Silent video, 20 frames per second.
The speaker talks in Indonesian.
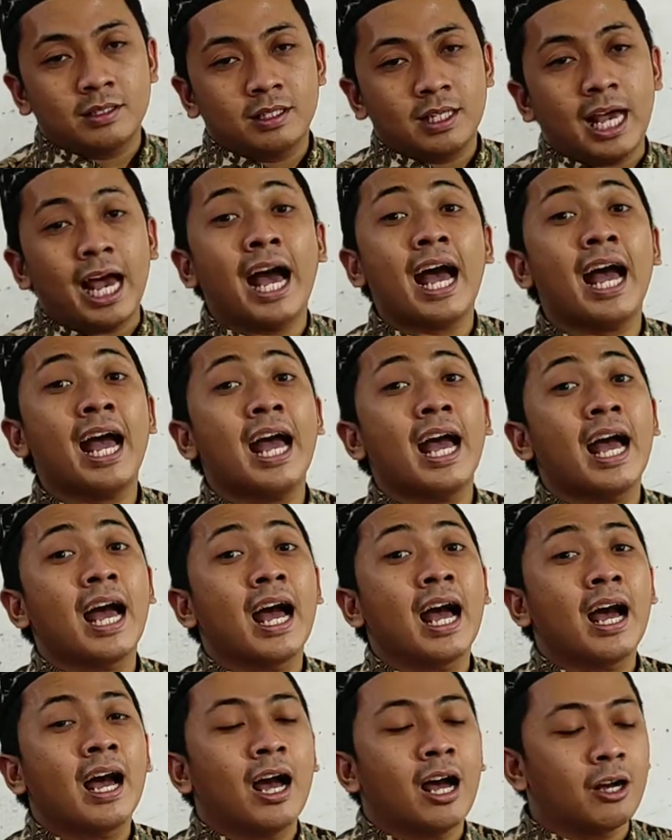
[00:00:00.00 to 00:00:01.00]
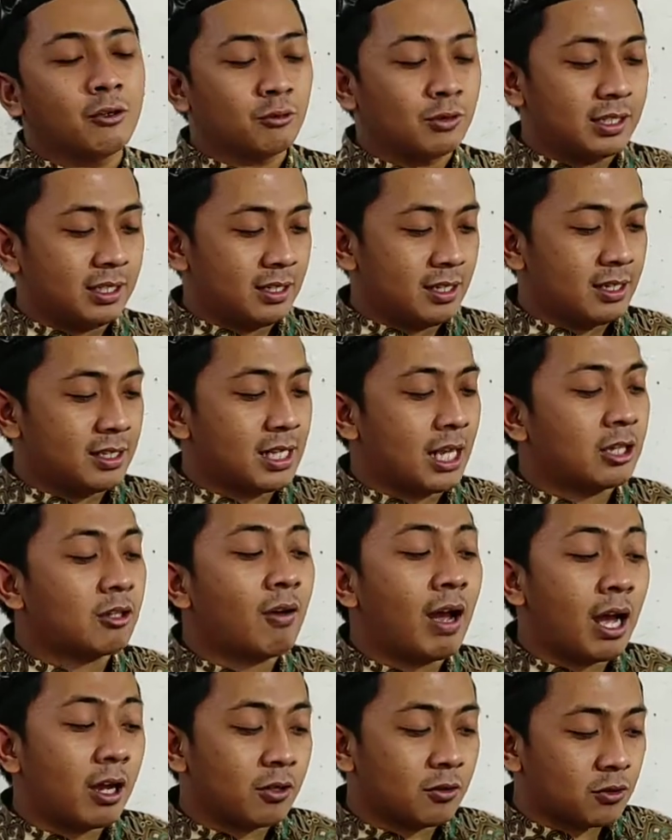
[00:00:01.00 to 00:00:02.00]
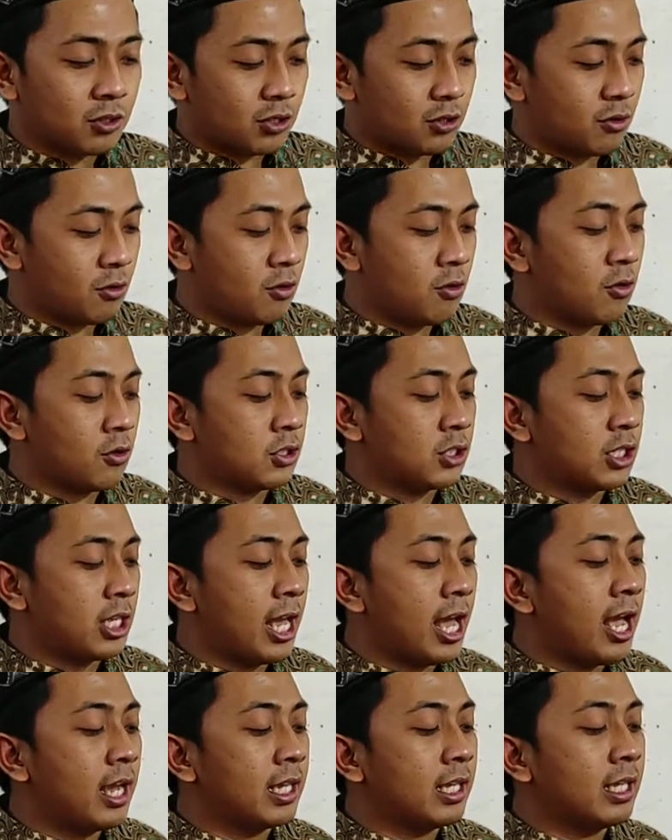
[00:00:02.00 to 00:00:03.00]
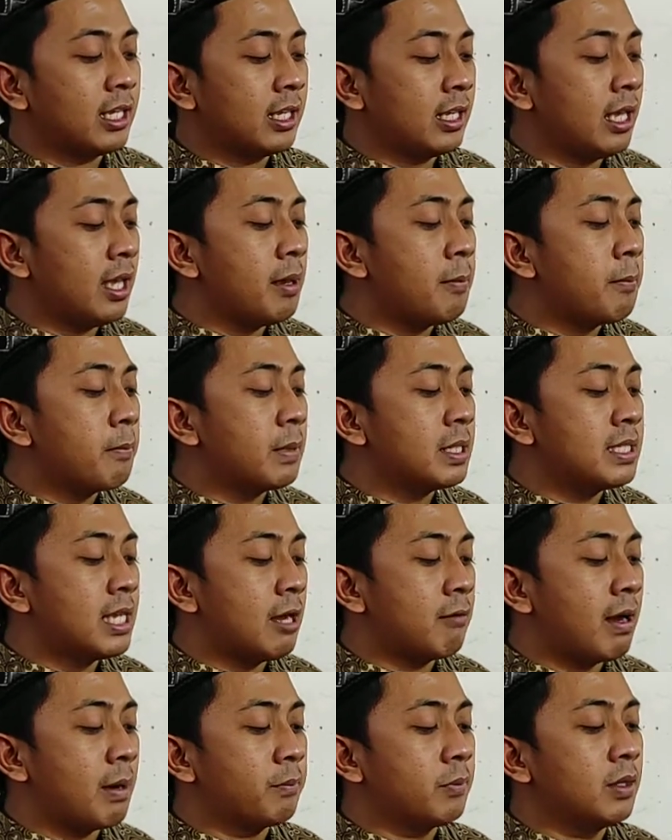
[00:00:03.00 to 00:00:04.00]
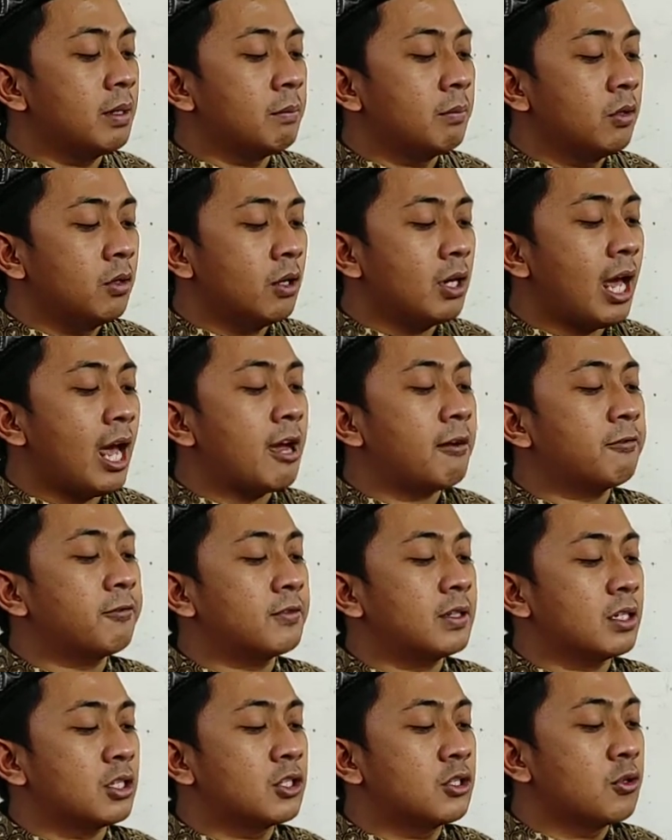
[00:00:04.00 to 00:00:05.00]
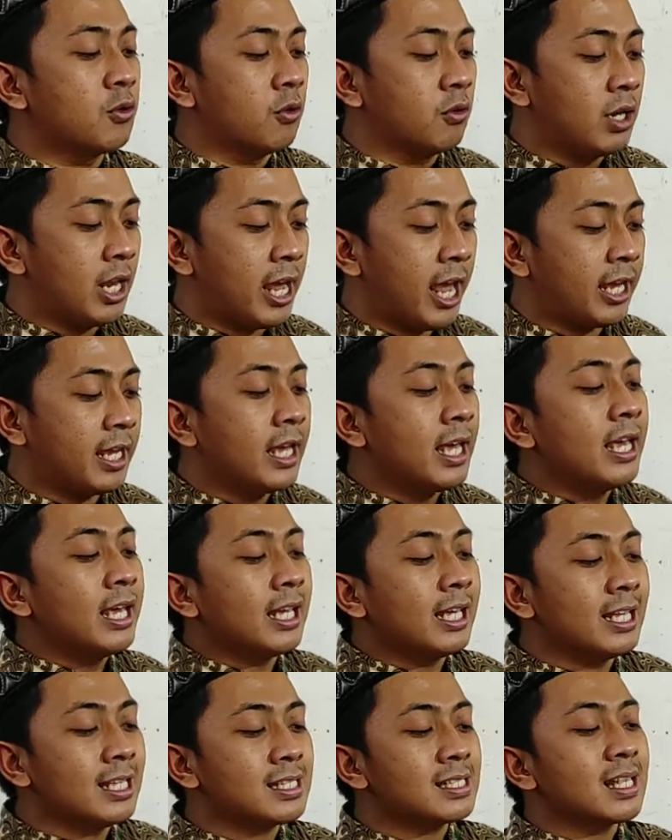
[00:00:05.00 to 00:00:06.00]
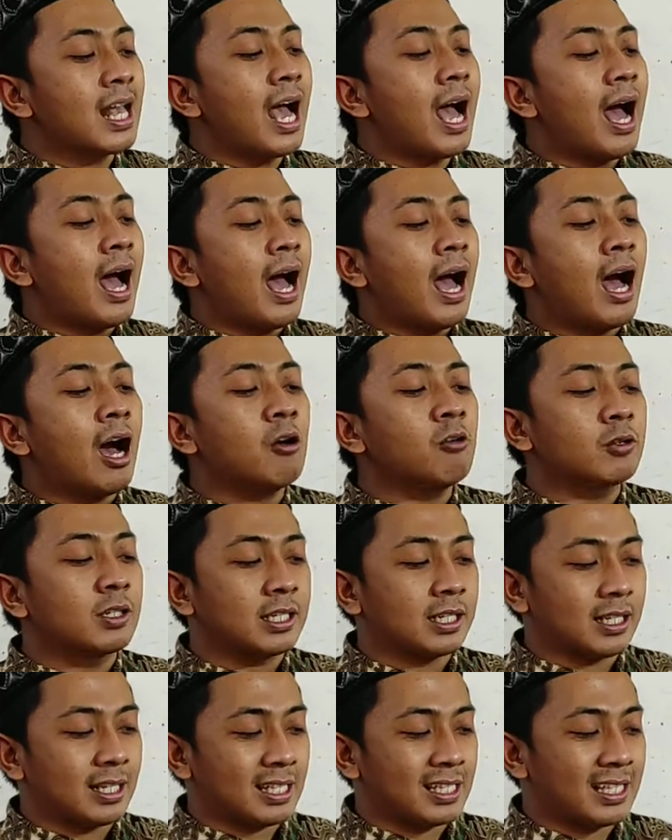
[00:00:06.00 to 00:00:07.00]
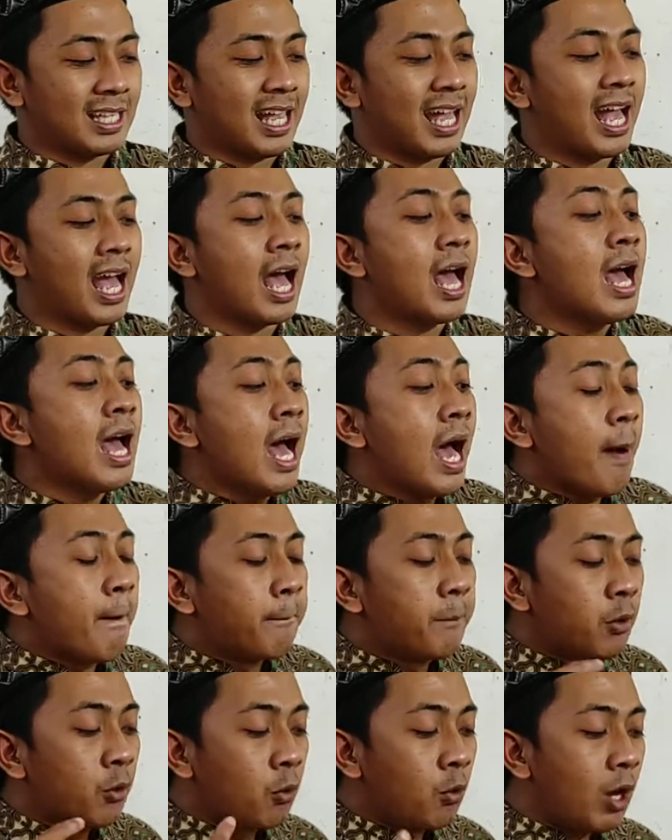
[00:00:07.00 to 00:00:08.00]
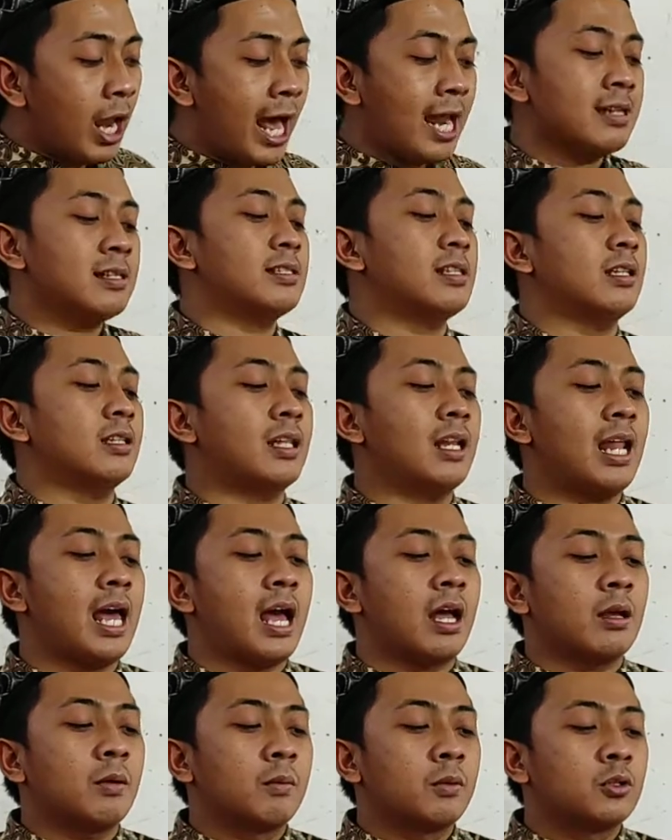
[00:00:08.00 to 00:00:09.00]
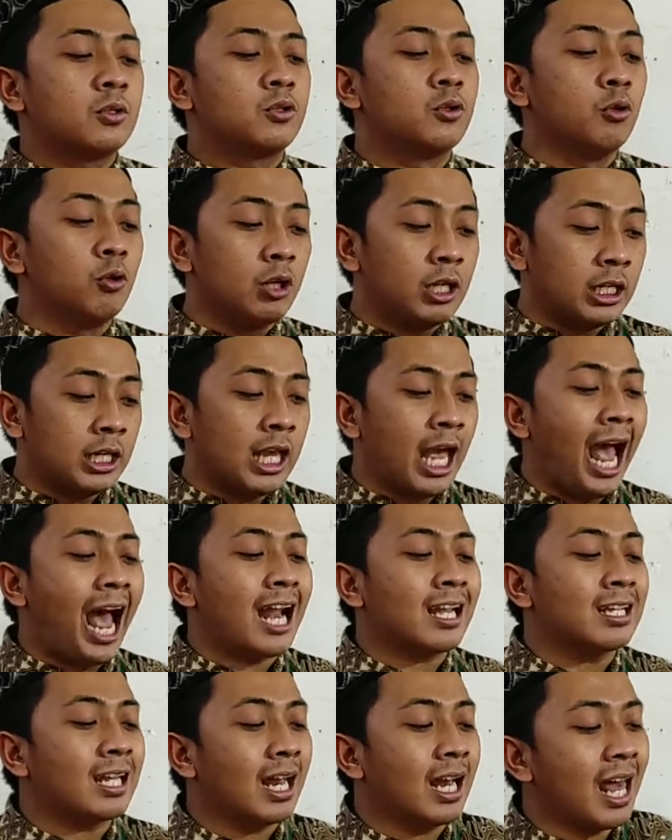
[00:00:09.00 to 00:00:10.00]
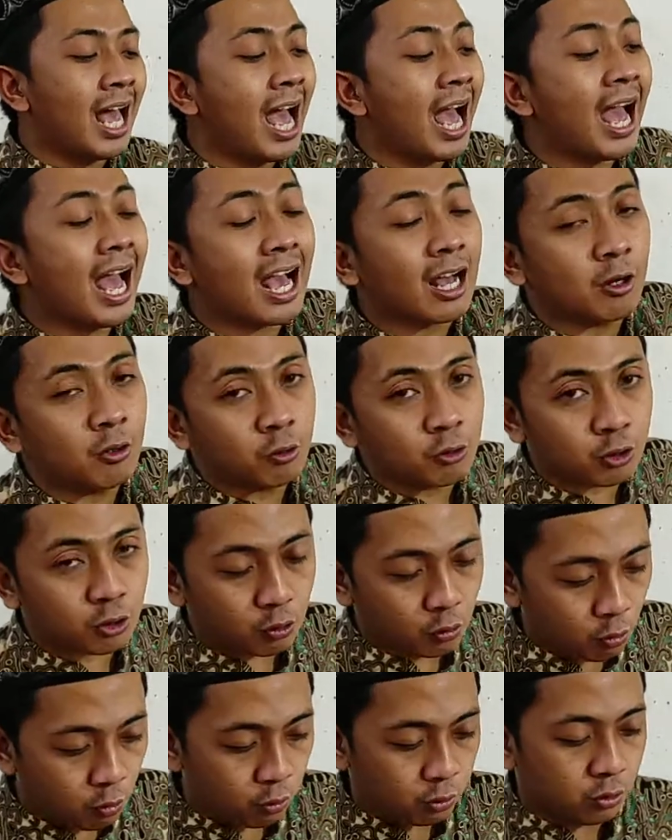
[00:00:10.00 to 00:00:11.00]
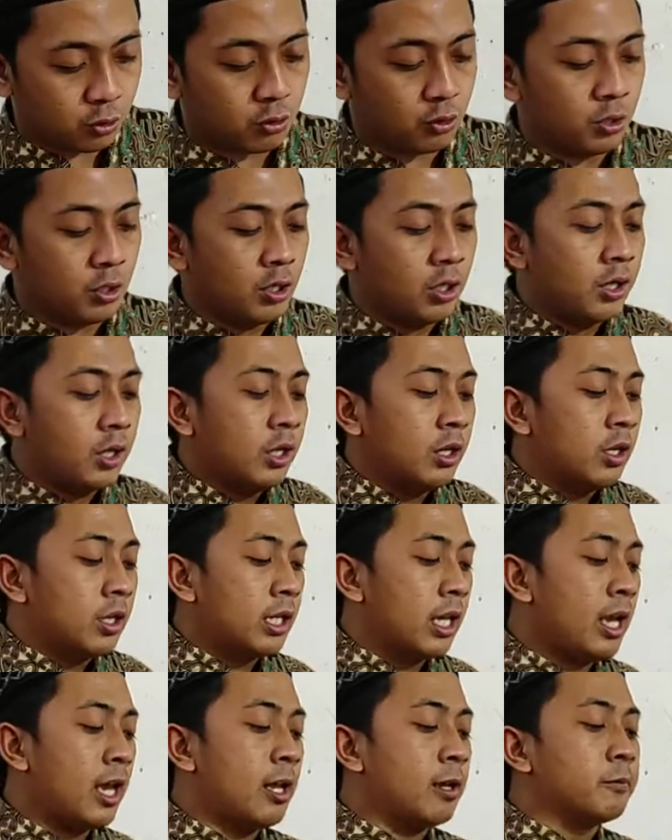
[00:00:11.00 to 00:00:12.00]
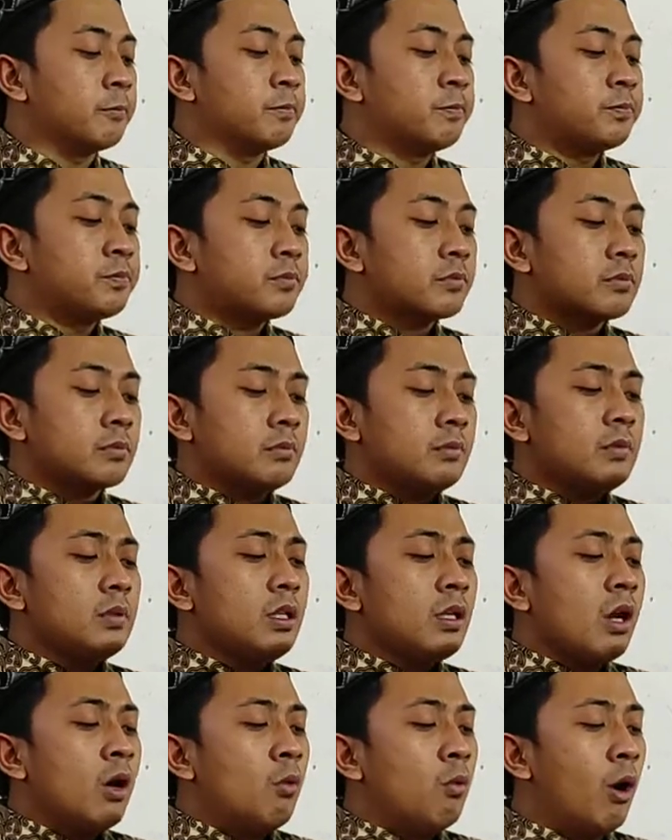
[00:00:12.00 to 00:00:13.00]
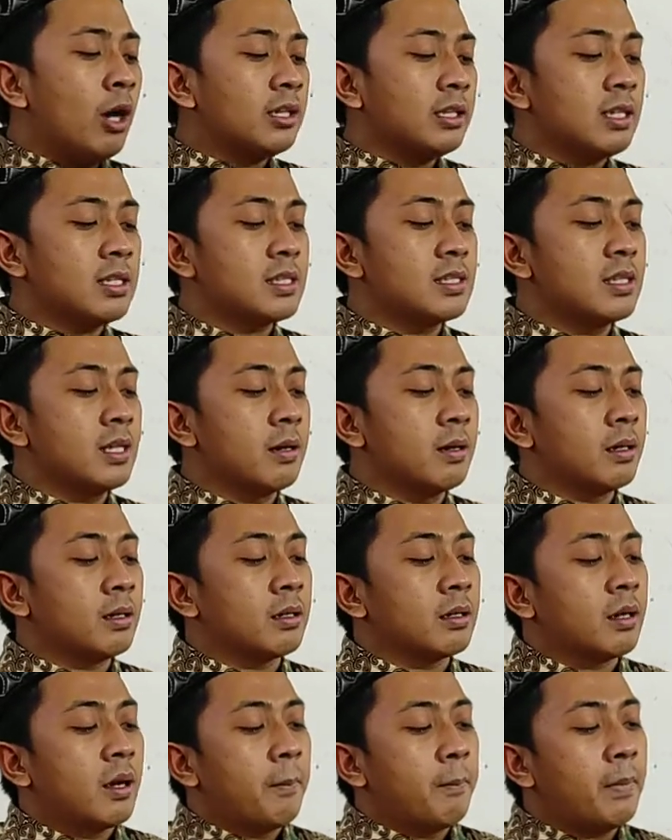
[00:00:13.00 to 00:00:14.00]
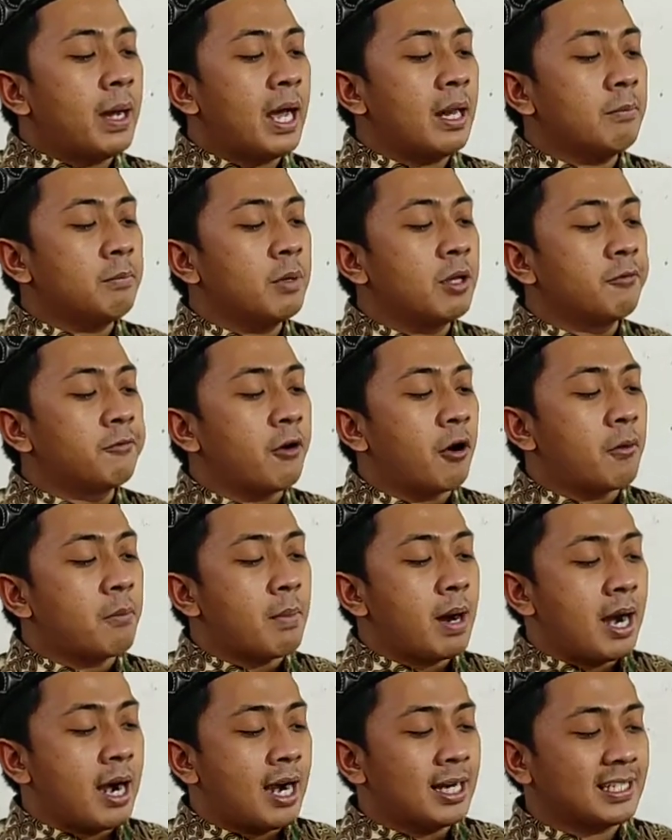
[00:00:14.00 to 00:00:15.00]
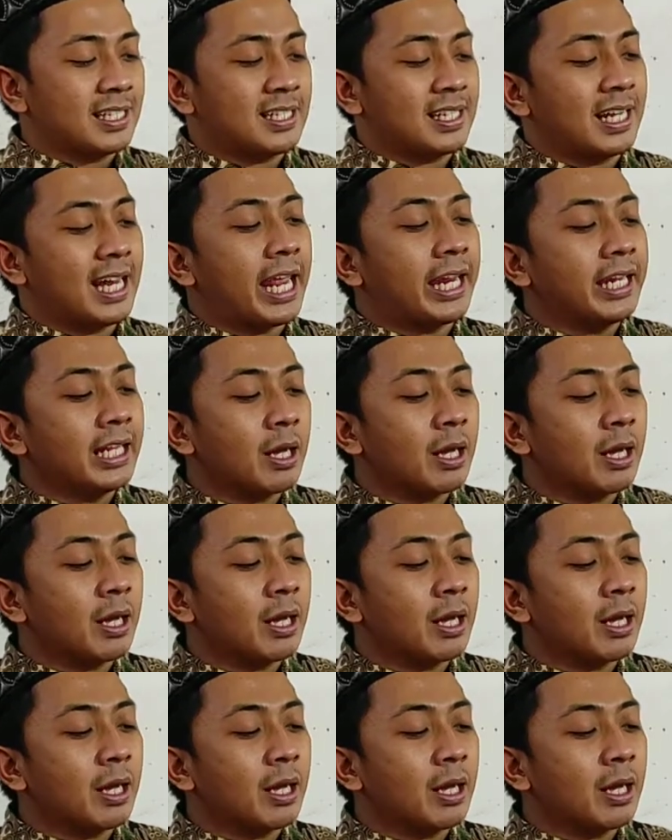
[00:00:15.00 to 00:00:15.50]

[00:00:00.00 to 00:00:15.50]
A August atau Agustus ya. Kiki menjawab the moon after July is August. Nah, bulan setelah Juli adalah Agustus. Oke. Okay. What is the month before March? Nah, ini